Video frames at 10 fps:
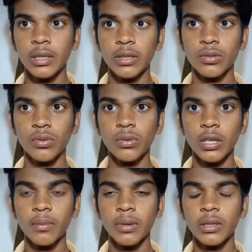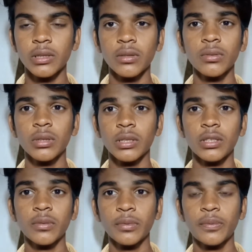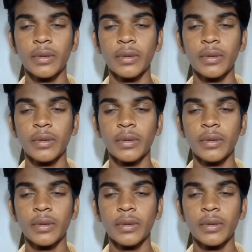इसको एक बार ज़रूर से किसी भी